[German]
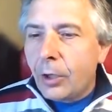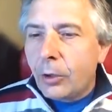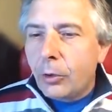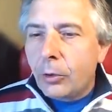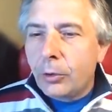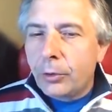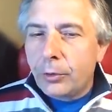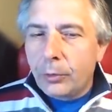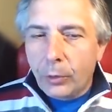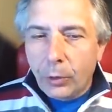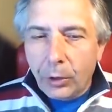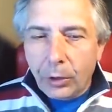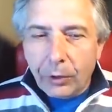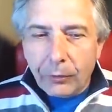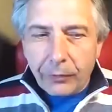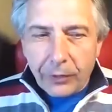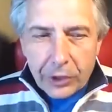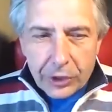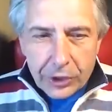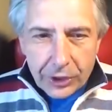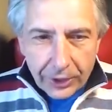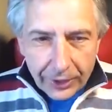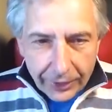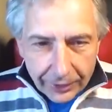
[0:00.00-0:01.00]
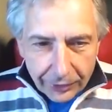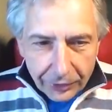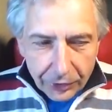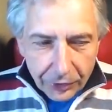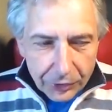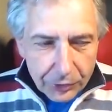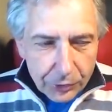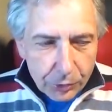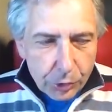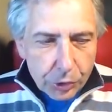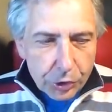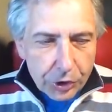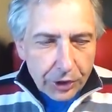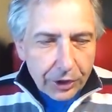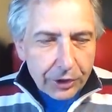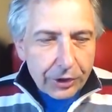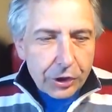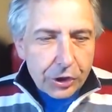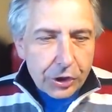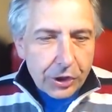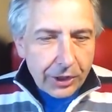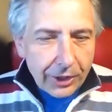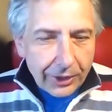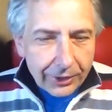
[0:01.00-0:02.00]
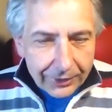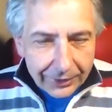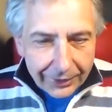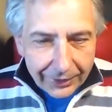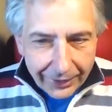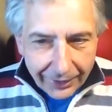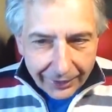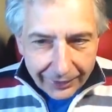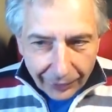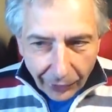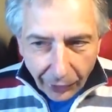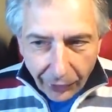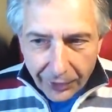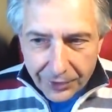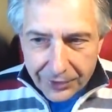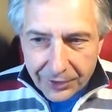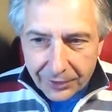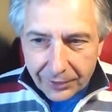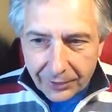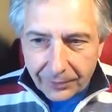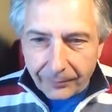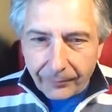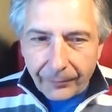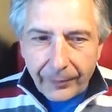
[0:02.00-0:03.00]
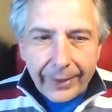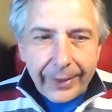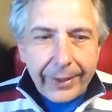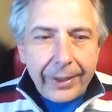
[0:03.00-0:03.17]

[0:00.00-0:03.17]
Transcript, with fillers: und irgendwelche Länderzuständigkeiten nicht da sind